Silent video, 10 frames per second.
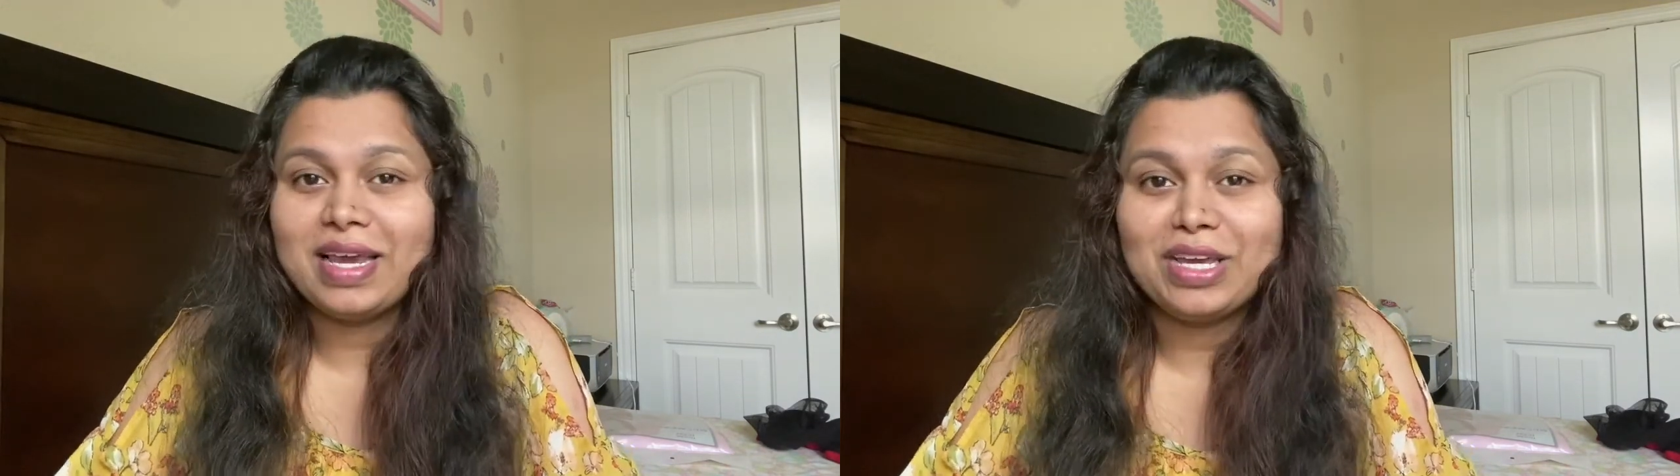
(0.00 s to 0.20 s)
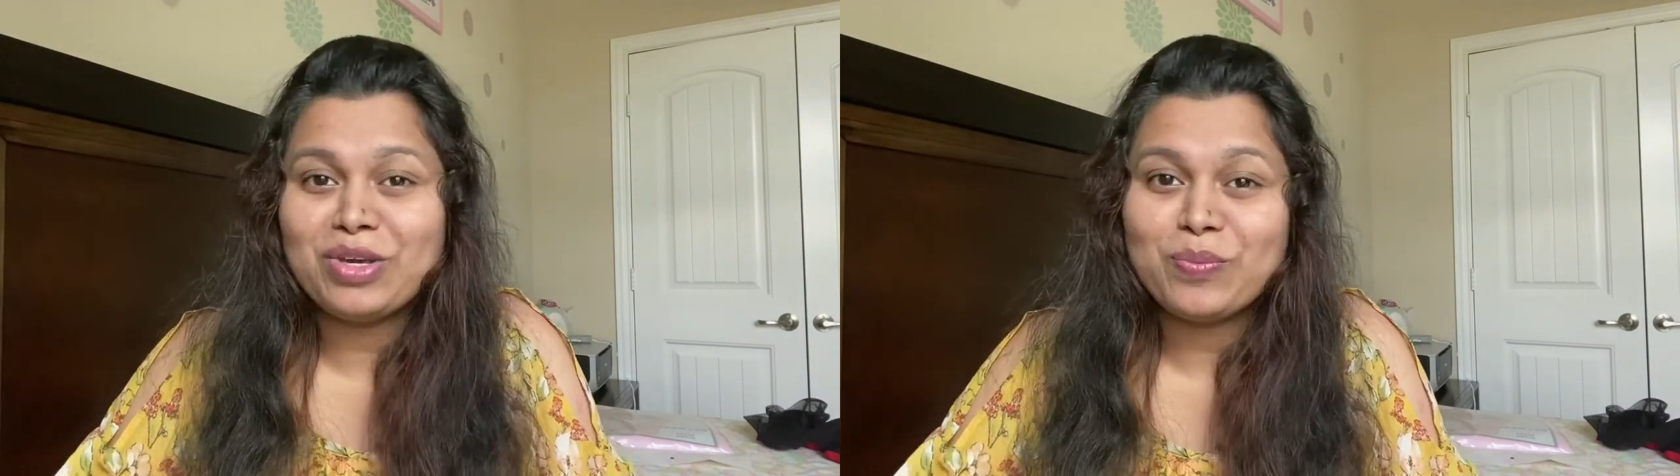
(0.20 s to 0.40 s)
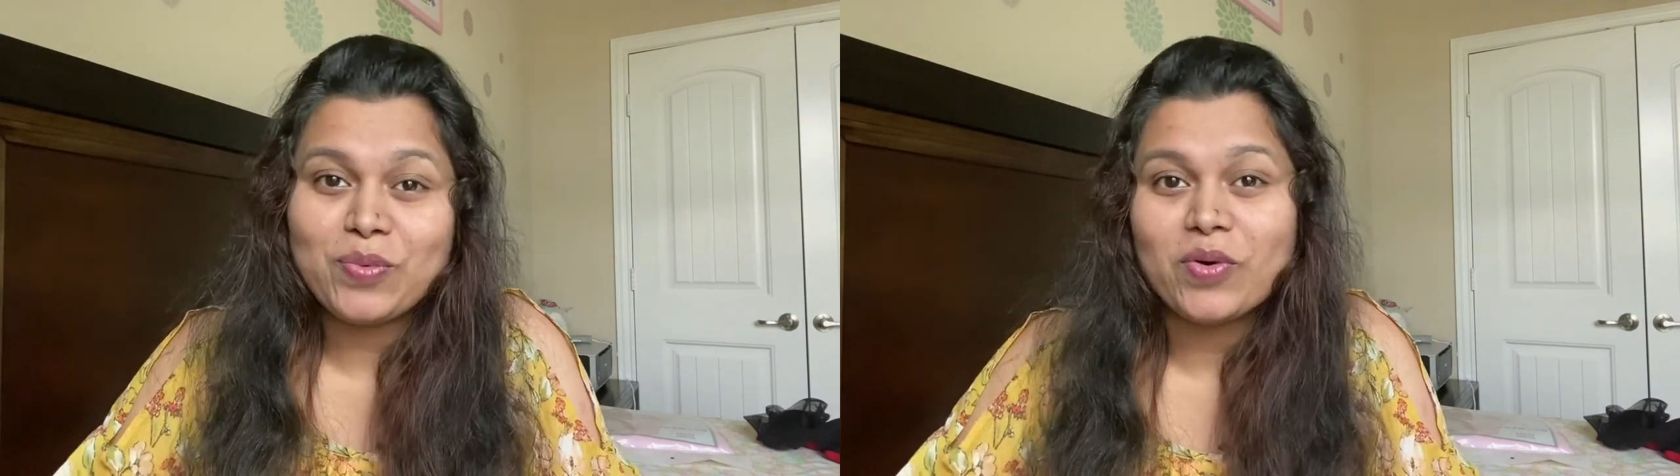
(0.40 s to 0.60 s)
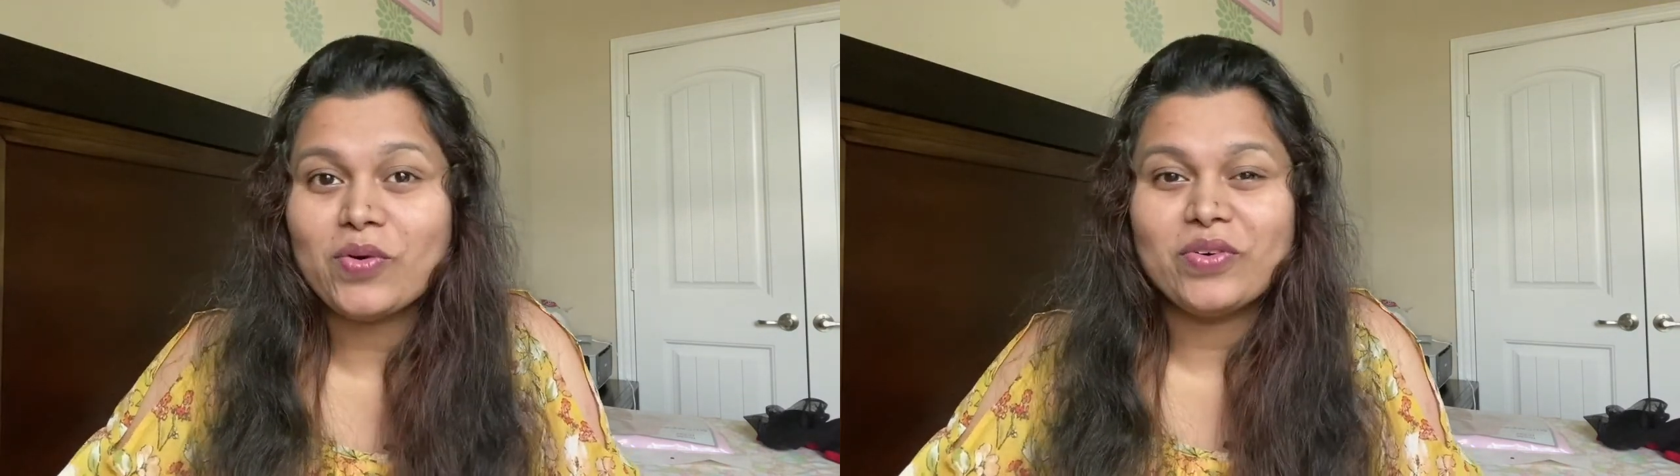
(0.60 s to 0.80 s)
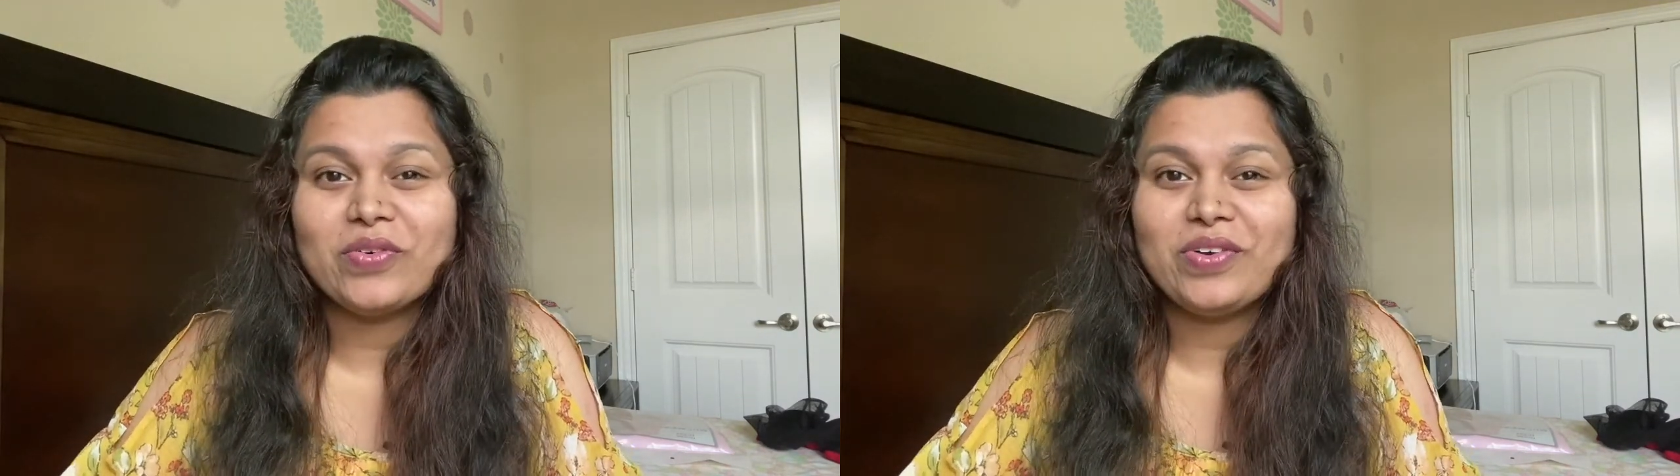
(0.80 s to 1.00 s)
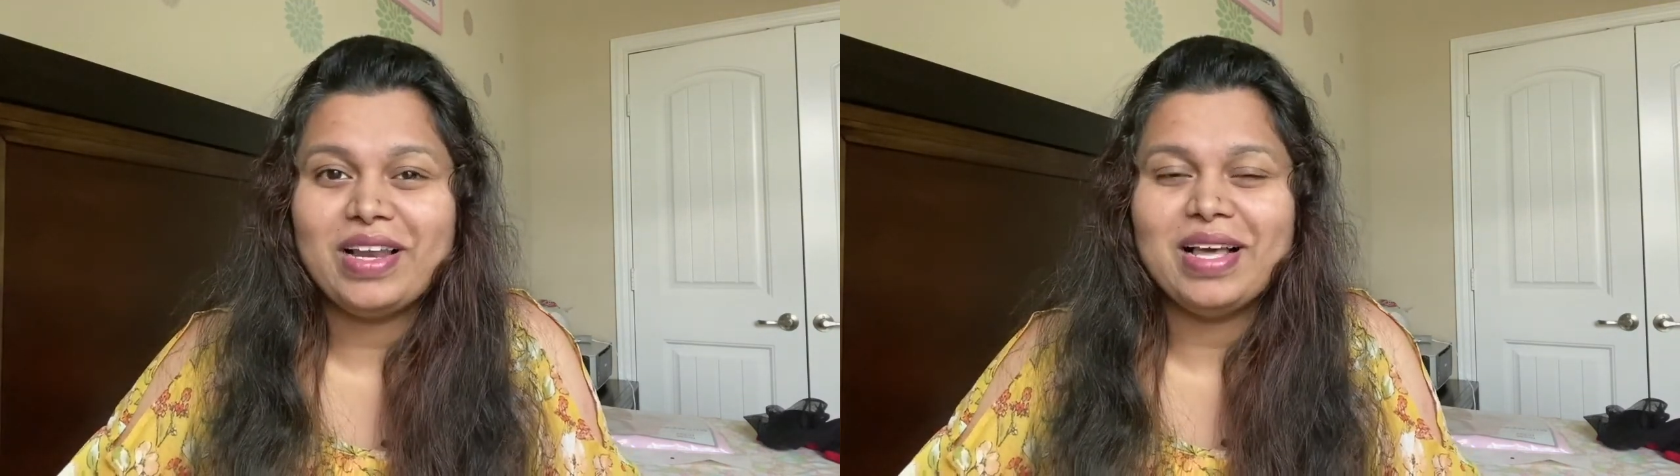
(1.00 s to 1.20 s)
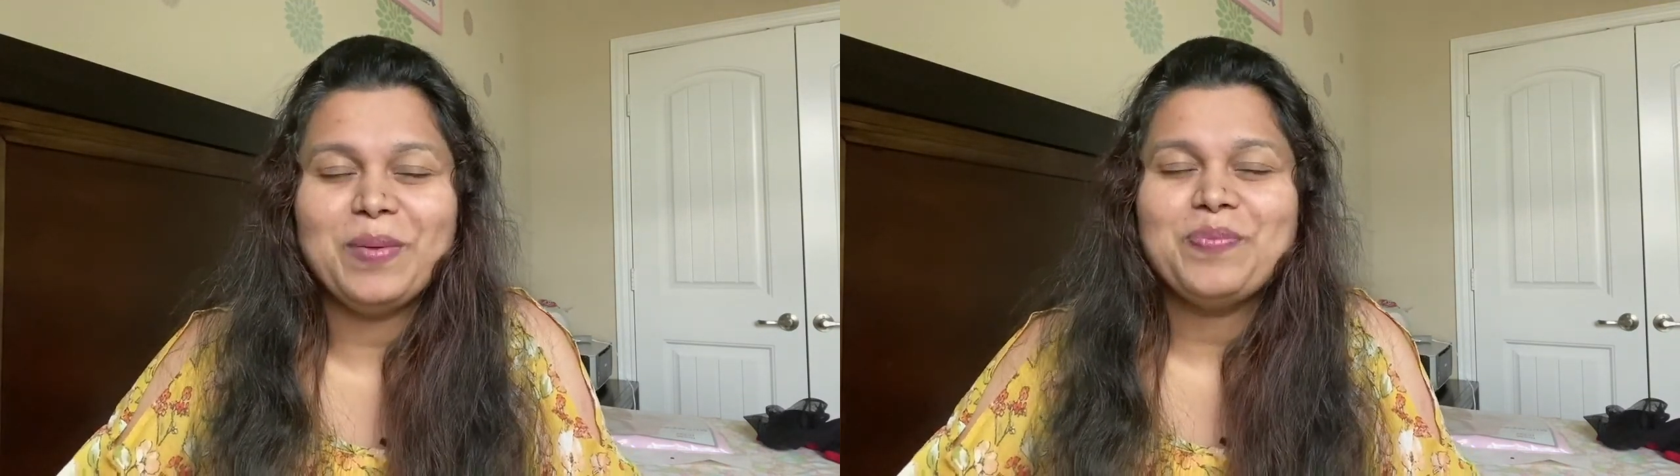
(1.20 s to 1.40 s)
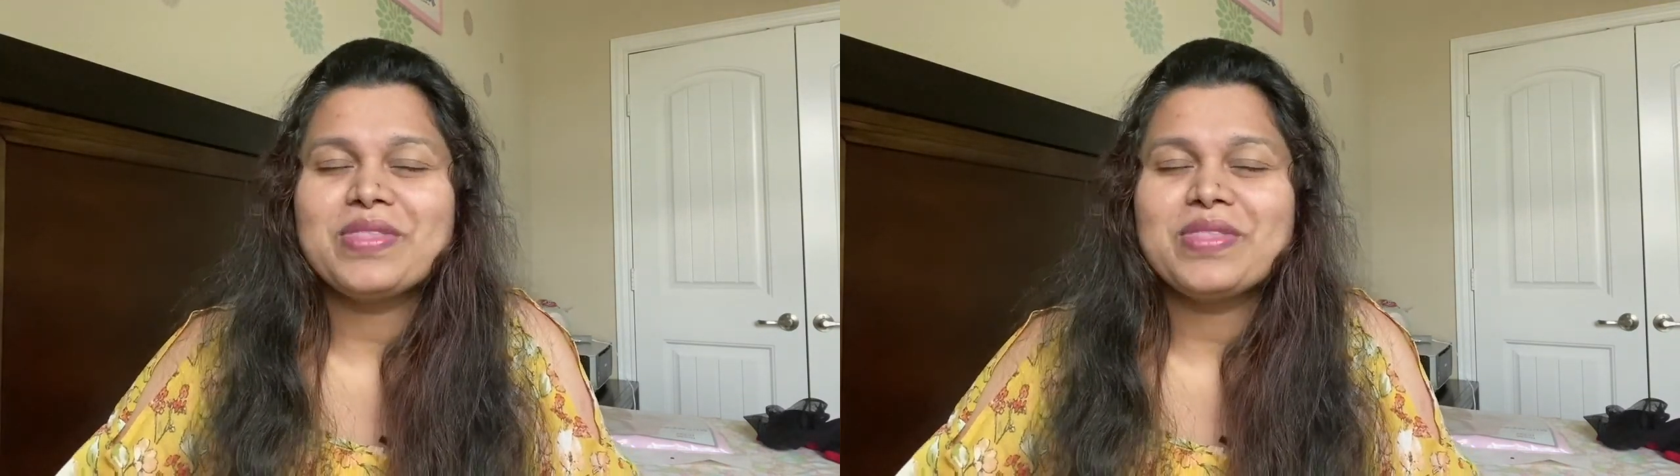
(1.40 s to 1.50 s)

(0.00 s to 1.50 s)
எங்கேயும் போகவும் இல்லை